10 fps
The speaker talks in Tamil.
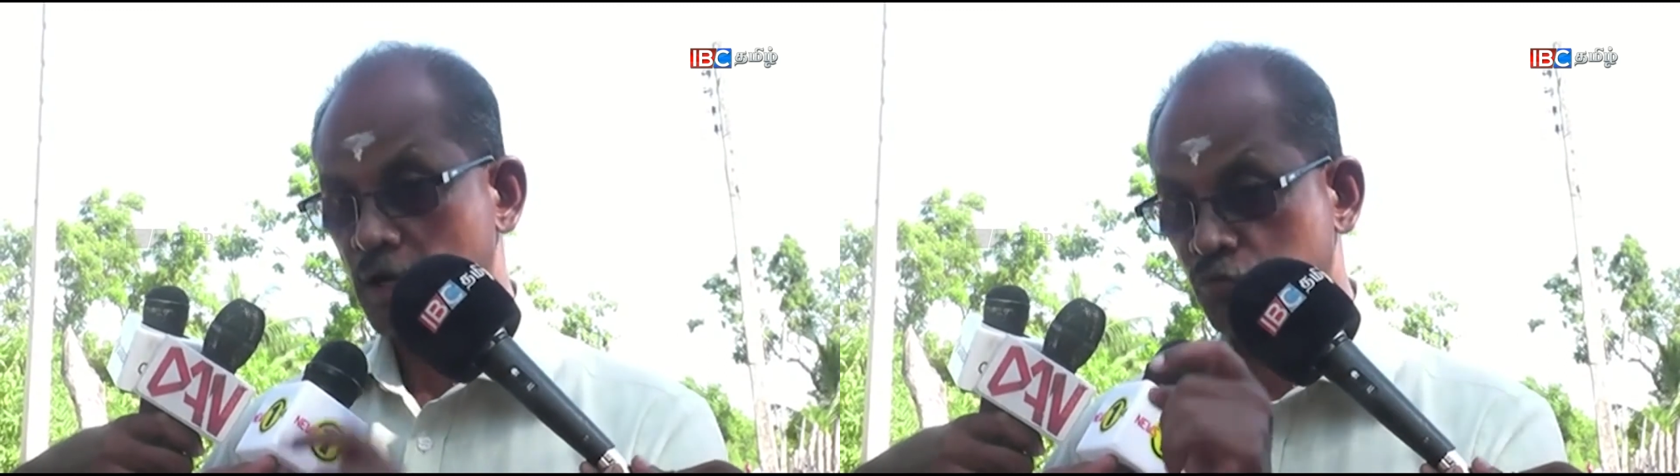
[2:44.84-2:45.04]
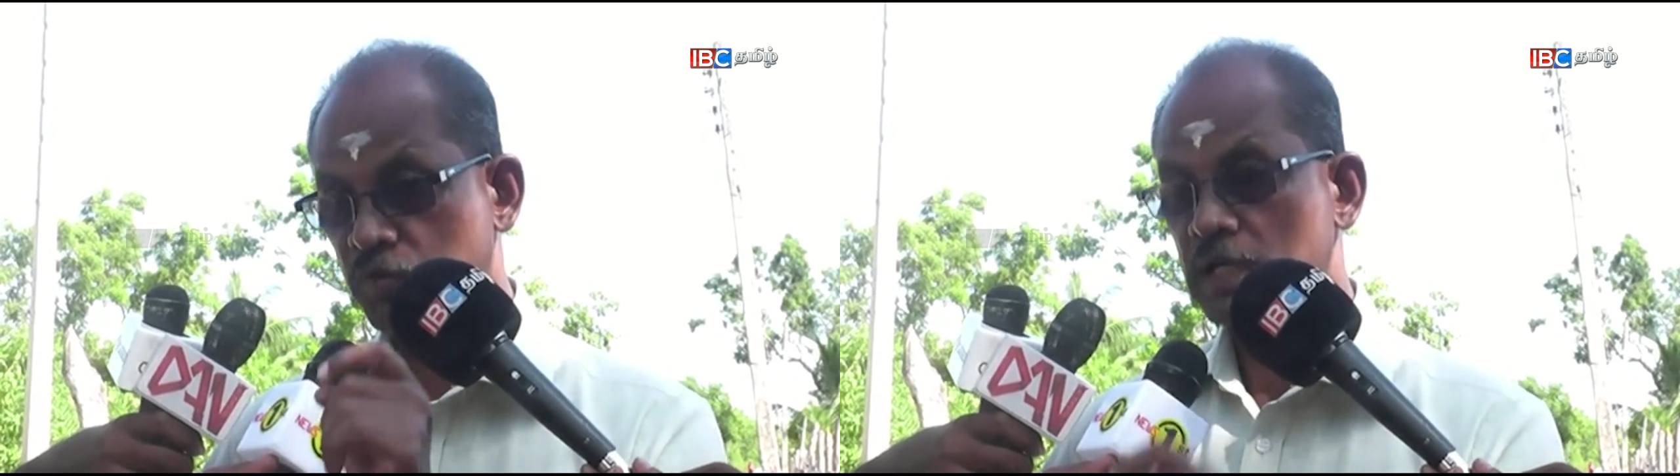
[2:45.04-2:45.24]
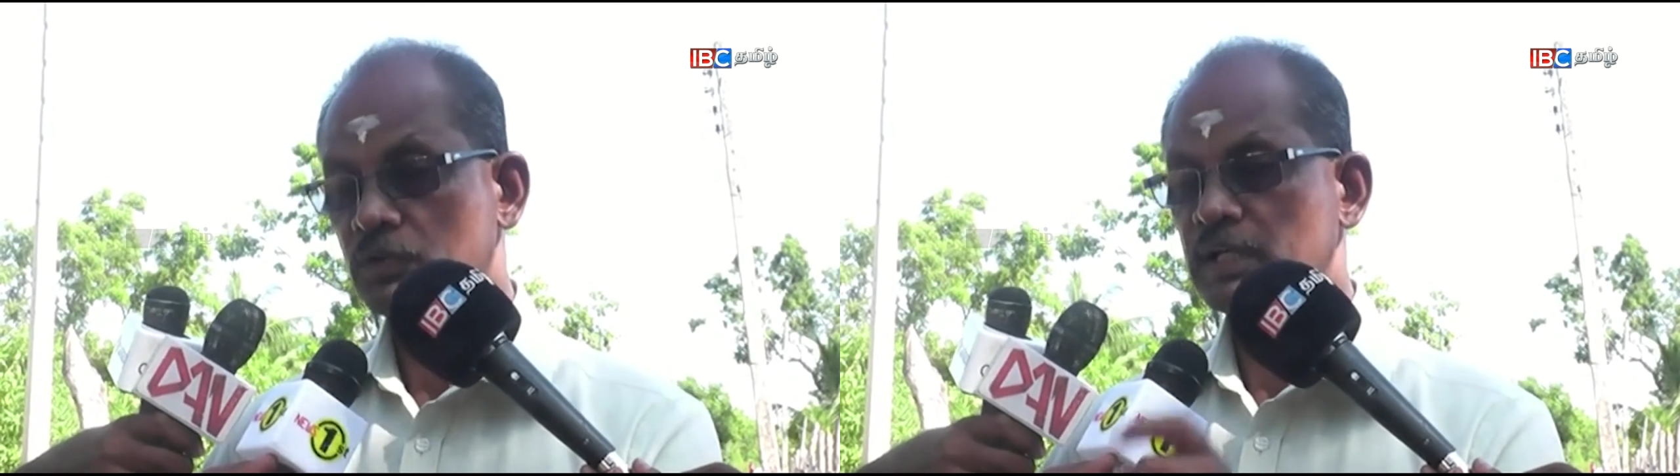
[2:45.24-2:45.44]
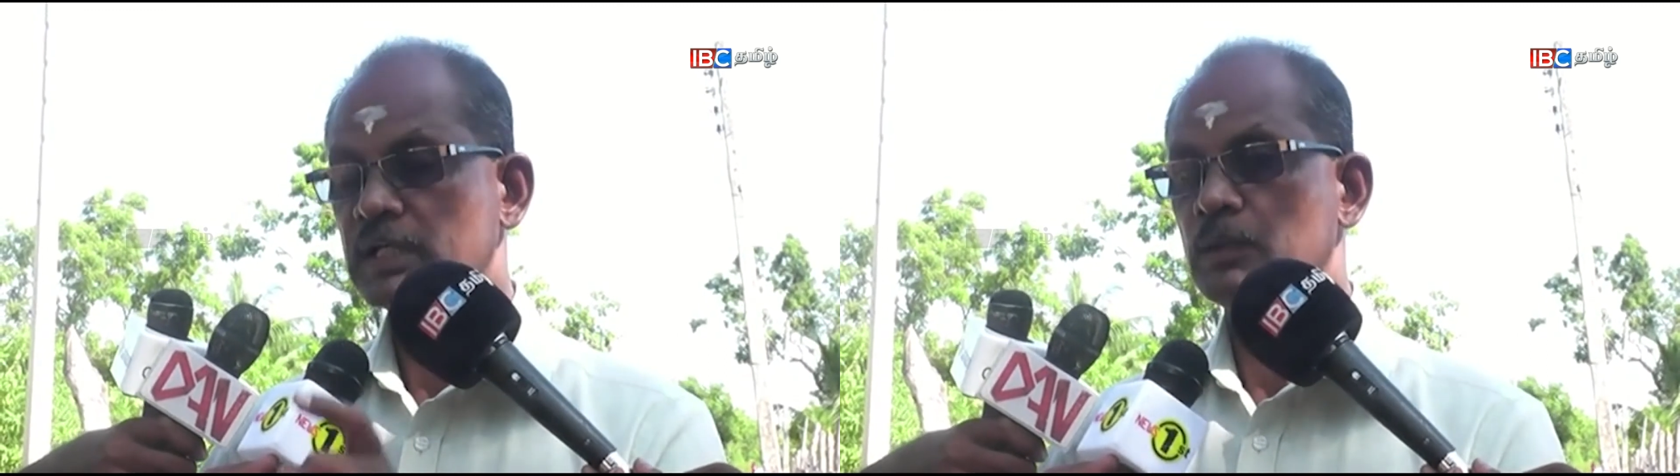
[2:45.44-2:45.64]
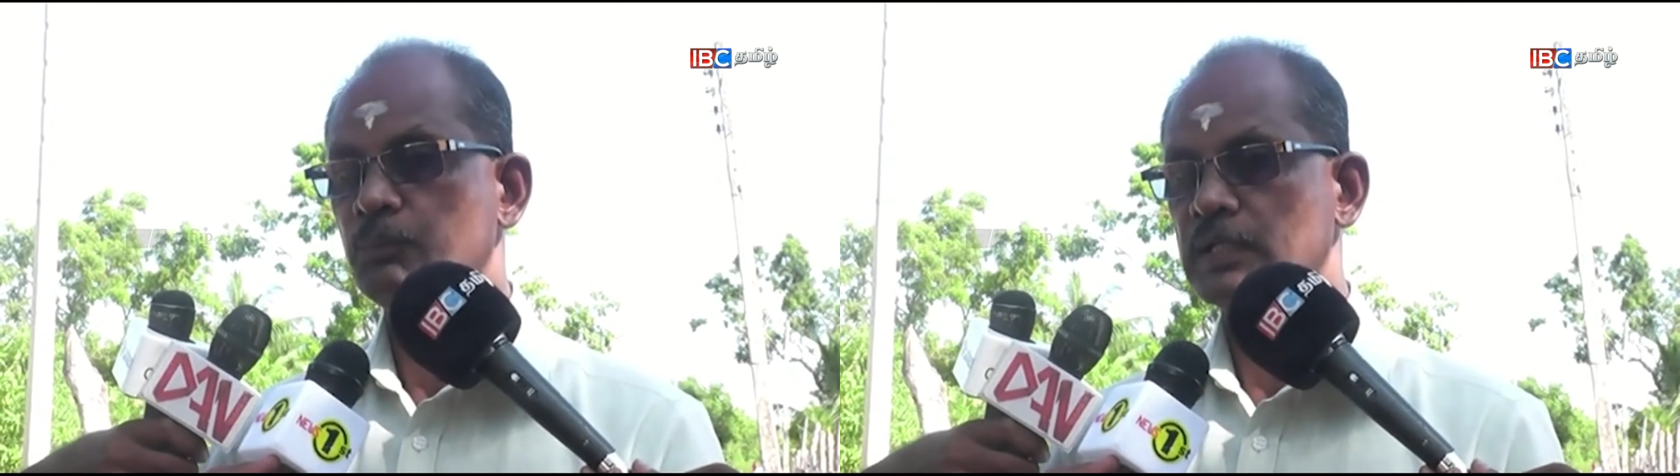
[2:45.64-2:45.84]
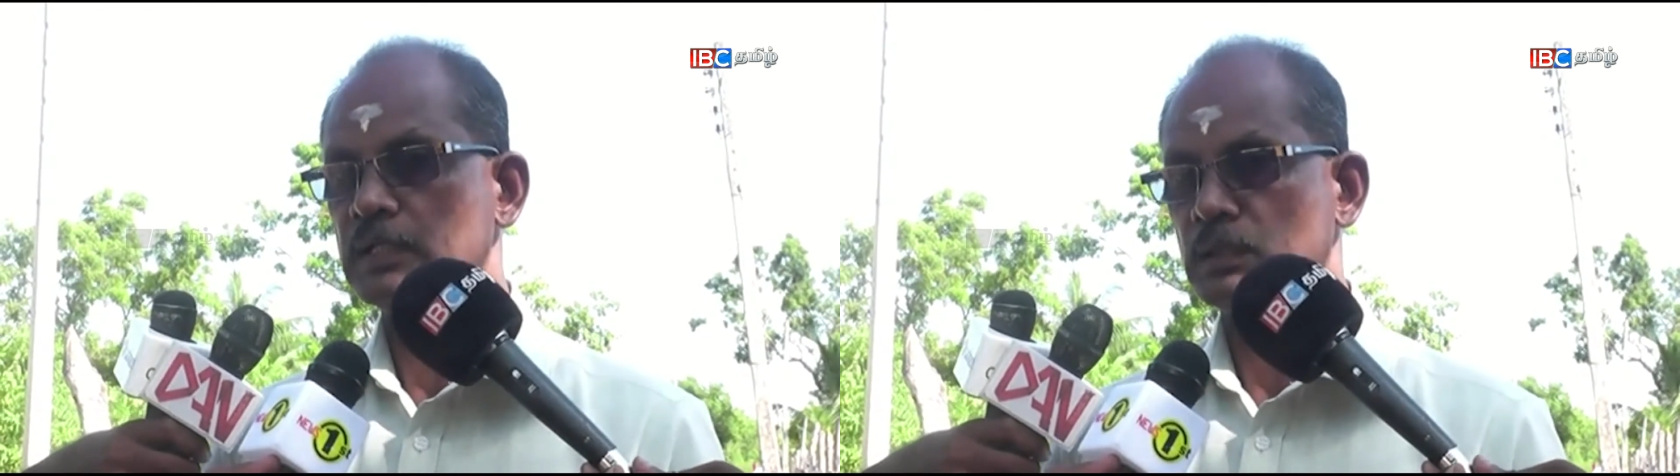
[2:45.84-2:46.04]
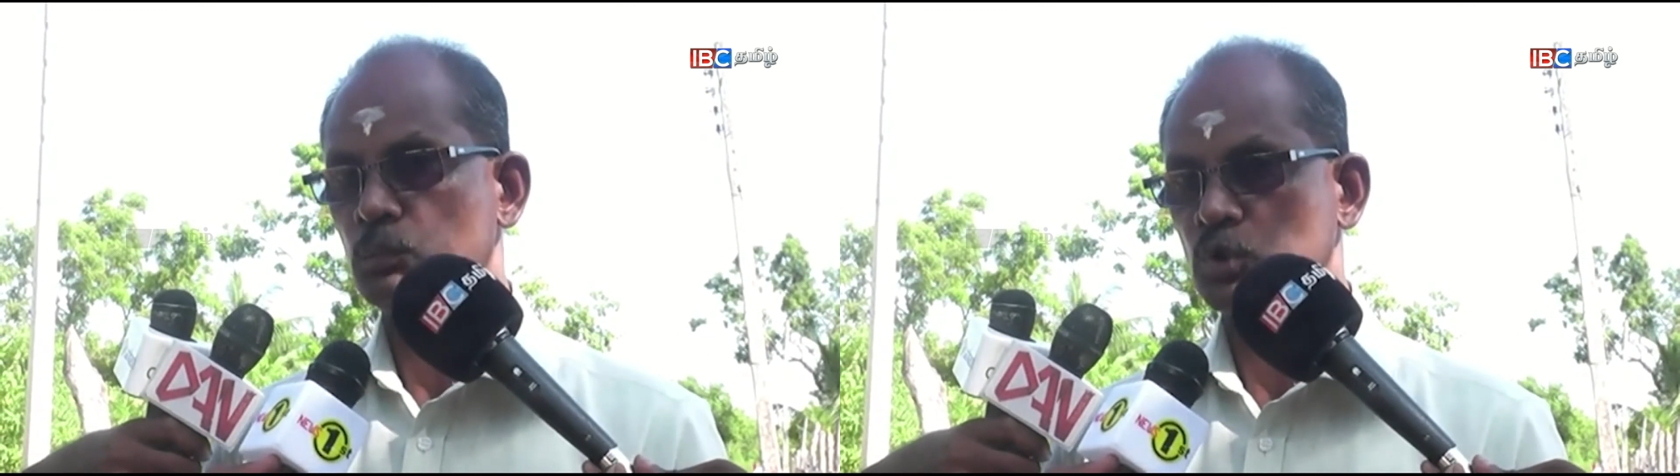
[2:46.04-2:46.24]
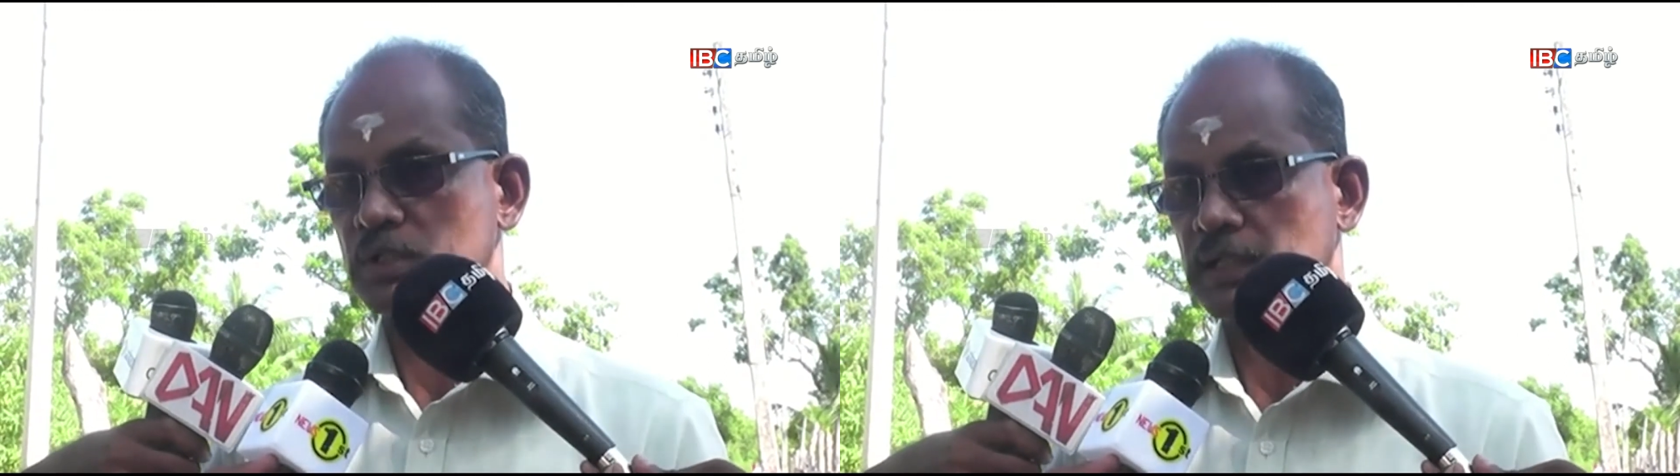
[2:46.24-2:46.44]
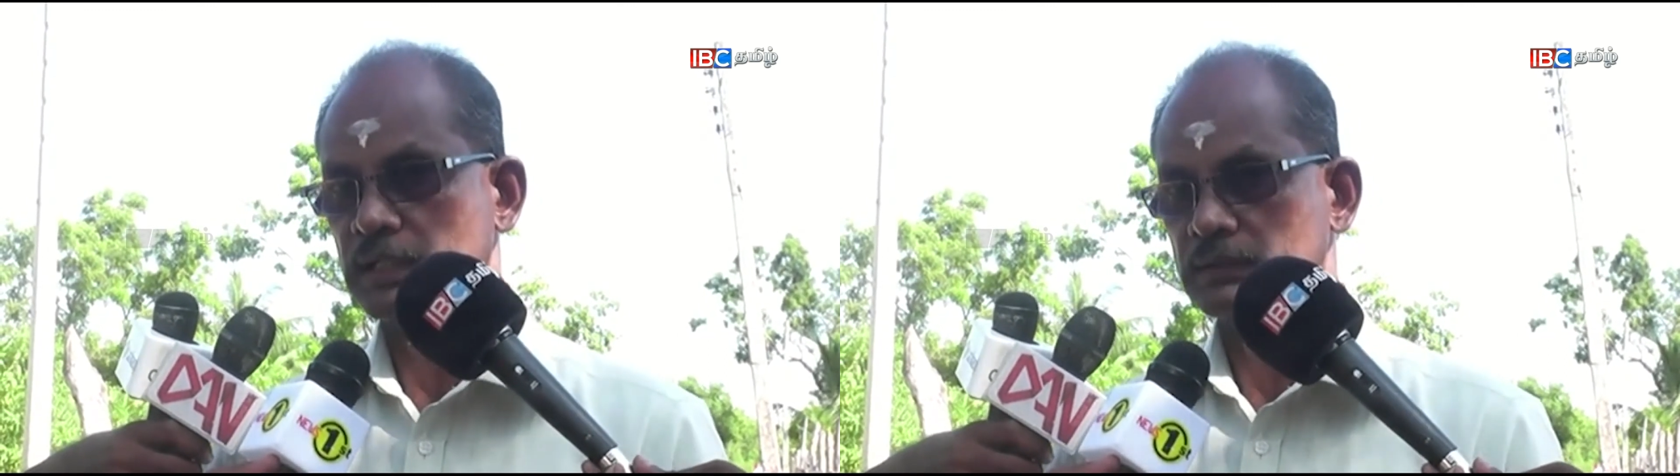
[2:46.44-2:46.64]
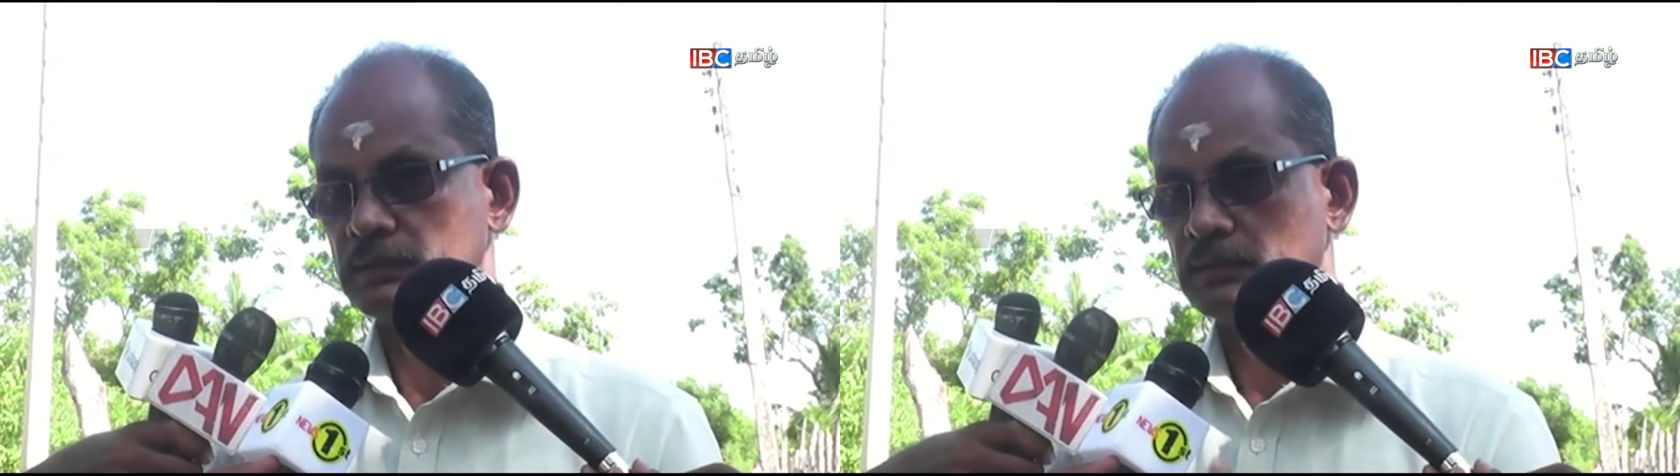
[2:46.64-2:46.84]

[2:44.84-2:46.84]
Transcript: அவ்வாறு வழங்கப்படுகின்ற பொழுதுதான்